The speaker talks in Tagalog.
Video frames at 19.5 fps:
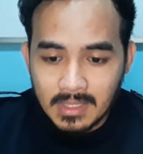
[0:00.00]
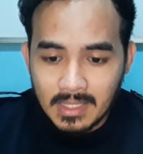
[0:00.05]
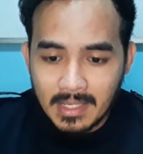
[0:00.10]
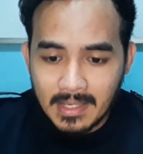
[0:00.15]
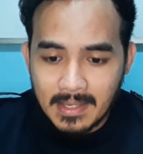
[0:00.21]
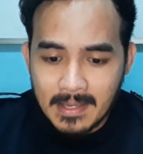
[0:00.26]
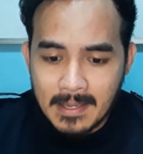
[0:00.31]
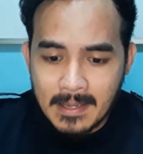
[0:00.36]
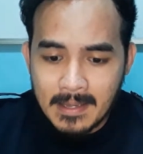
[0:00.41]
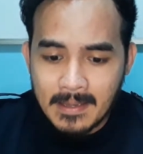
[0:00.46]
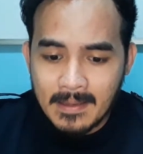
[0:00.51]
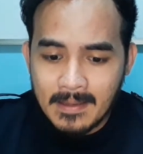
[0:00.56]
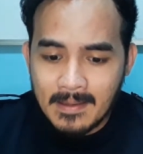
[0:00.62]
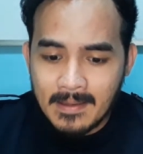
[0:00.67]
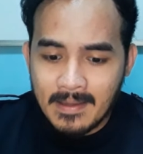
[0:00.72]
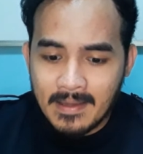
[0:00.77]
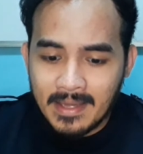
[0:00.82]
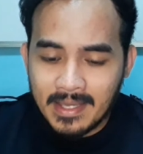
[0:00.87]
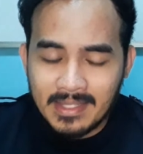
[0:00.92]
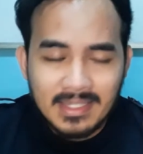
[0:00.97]
eh,
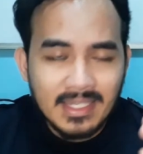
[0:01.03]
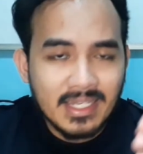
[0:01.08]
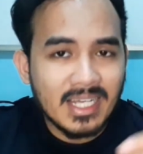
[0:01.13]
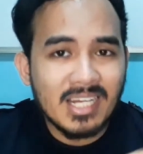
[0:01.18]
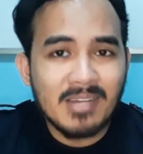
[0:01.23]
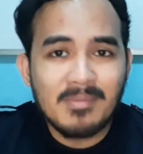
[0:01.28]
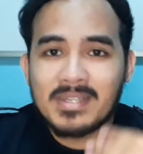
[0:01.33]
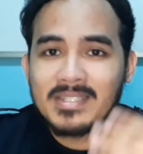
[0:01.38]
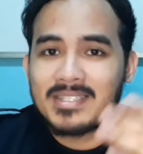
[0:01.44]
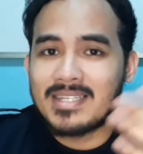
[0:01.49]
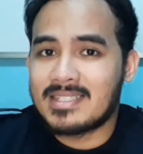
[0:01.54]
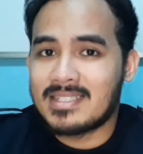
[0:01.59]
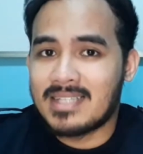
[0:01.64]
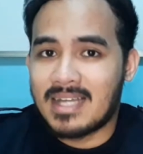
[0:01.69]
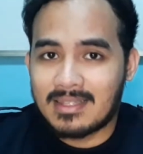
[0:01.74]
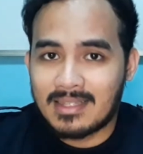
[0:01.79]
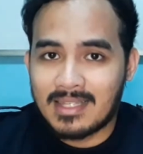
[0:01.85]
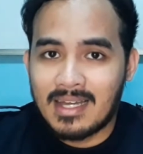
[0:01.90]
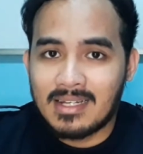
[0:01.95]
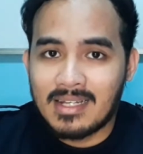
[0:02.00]
hindi ka naman
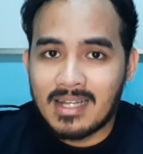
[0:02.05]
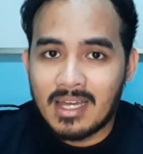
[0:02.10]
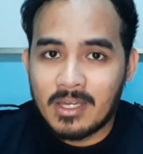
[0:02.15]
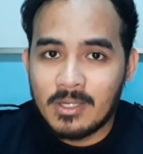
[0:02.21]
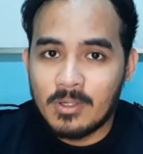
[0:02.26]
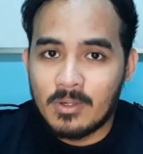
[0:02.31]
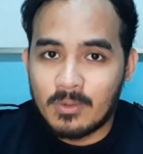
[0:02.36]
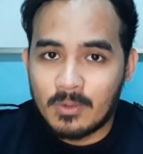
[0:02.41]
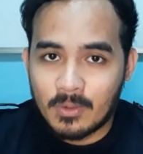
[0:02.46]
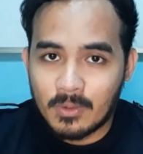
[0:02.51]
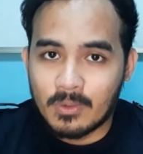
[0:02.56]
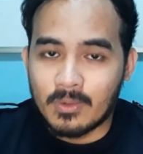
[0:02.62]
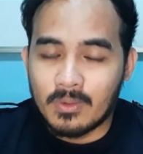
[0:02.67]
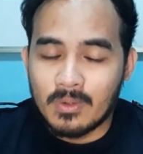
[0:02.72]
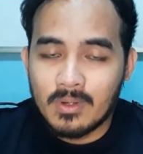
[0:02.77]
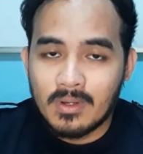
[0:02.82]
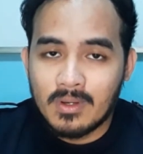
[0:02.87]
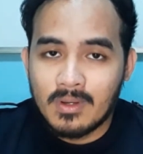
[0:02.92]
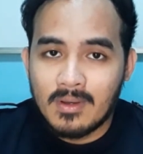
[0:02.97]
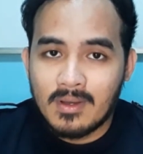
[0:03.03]
sasaktan ng iyong crew
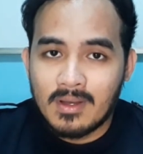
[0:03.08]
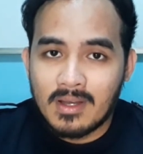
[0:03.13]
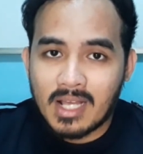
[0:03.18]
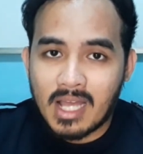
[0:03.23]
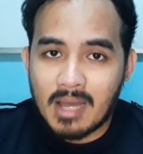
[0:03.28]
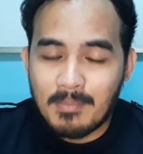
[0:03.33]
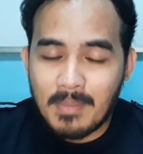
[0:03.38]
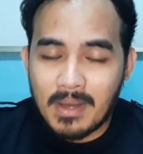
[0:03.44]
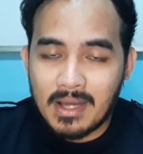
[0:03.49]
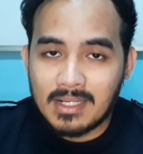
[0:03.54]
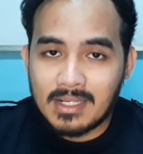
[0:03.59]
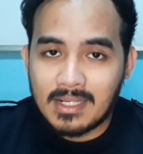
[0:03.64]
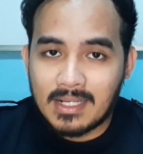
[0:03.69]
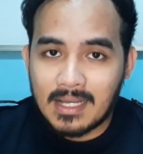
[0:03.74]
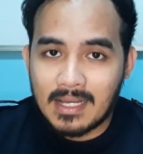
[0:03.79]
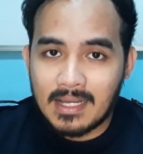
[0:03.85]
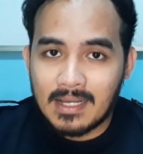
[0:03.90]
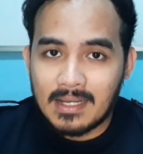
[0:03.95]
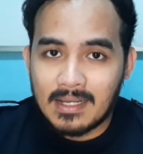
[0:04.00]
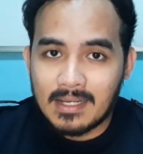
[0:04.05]
kapag
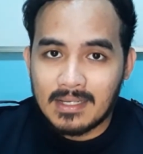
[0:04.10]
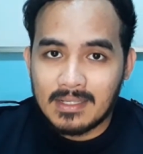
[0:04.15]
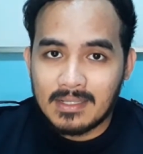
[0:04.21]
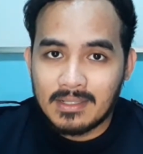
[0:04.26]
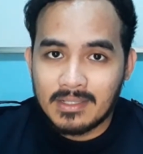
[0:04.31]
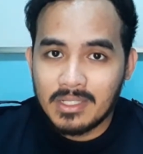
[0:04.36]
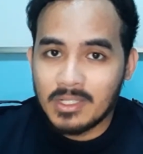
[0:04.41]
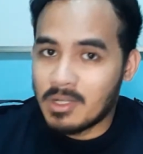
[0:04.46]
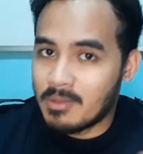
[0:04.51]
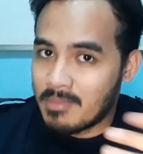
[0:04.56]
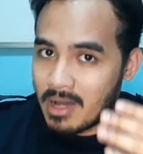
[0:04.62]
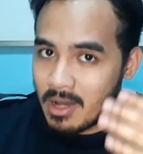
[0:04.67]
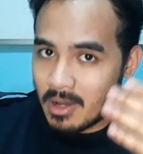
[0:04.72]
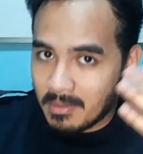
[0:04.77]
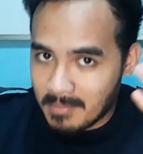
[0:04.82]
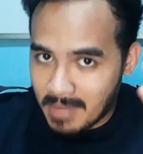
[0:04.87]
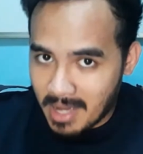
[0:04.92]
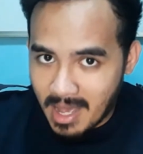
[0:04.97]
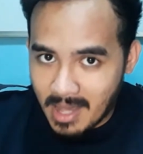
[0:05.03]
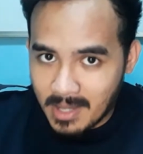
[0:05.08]
uh, you know ma-
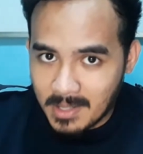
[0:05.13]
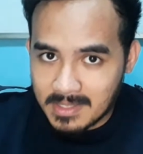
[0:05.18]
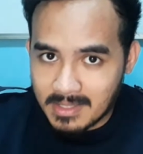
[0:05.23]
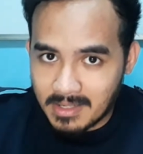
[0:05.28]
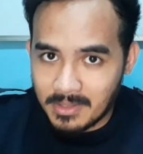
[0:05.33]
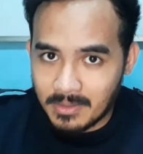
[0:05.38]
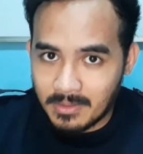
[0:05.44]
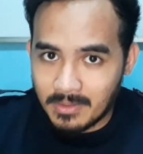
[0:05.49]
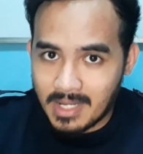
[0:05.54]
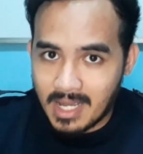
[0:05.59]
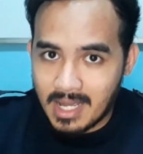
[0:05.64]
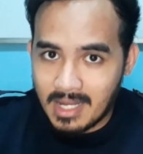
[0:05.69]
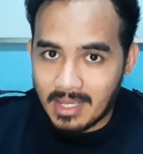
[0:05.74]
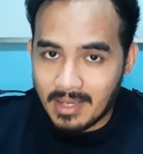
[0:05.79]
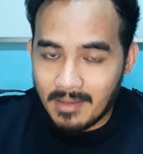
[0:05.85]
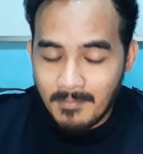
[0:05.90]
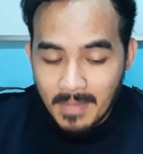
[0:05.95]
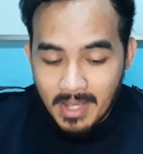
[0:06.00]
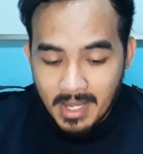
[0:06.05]
maayos ang iyong ugali.